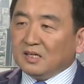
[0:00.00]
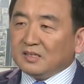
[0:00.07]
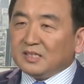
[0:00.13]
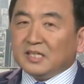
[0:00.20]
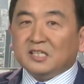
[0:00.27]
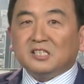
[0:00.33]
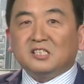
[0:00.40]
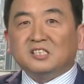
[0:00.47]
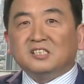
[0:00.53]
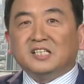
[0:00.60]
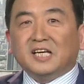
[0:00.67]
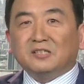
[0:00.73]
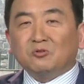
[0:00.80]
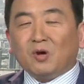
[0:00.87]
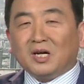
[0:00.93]
这个时
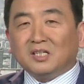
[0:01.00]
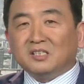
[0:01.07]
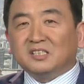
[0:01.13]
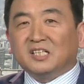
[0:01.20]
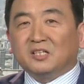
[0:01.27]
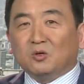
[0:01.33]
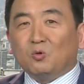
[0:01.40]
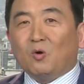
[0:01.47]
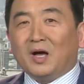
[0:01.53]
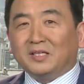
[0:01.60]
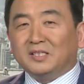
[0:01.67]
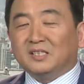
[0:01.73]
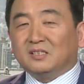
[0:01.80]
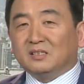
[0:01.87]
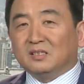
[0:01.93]
间段和这个
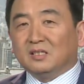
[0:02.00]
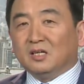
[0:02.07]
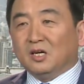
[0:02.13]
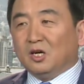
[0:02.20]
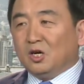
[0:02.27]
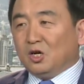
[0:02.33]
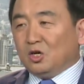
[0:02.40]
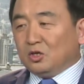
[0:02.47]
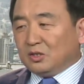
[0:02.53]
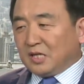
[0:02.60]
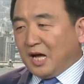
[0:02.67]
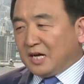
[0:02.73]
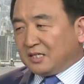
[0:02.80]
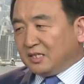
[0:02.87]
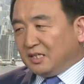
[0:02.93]
环境，
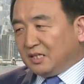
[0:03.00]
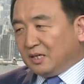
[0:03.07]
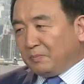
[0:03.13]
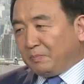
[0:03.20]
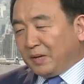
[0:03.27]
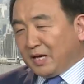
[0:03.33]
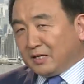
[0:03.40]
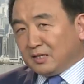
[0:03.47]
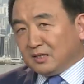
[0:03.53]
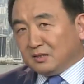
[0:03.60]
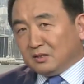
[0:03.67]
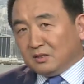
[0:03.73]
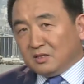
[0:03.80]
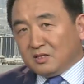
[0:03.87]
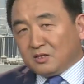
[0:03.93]
它是一个变
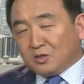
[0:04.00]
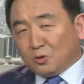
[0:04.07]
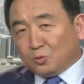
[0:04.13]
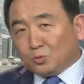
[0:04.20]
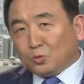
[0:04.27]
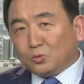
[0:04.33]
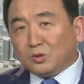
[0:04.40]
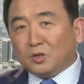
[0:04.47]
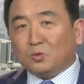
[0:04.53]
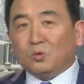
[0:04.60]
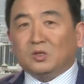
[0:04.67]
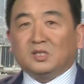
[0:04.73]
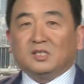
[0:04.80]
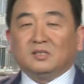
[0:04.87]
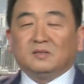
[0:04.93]
更走动的
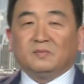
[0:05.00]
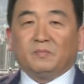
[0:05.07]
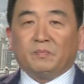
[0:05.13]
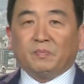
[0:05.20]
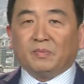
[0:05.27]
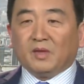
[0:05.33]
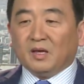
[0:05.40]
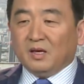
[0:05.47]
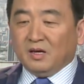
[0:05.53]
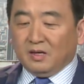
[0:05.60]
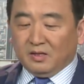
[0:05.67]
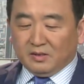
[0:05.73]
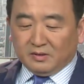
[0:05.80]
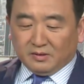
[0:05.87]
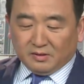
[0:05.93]
过程。
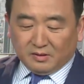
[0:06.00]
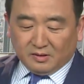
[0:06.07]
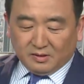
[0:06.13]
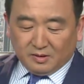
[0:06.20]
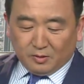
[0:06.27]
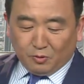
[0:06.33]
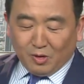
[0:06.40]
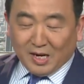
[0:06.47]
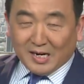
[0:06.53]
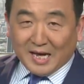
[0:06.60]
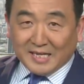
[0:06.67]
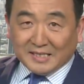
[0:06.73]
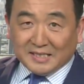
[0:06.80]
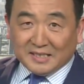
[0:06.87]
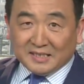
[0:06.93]
原
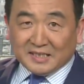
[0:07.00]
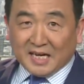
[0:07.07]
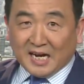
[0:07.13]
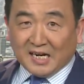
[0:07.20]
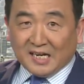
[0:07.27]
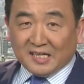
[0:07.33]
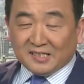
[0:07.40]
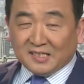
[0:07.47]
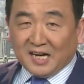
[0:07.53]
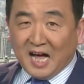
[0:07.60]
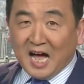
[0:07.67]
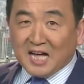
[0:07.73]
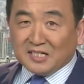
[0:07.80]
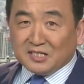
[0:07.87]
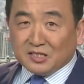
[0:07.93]
来记下来的
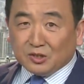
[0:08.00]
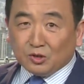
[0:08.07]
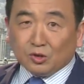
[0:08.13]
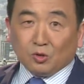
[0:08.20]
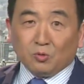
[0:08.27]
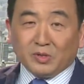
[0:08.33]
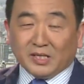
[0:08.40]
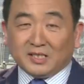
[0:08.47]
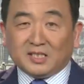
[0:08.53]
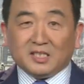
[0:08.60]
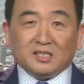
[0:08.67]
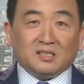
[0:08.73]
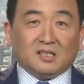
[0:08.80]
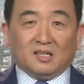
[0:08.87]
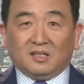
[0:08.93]
案子都给
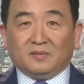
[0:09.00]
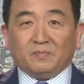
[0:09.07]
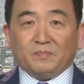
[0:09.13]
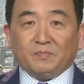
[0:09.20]
清了。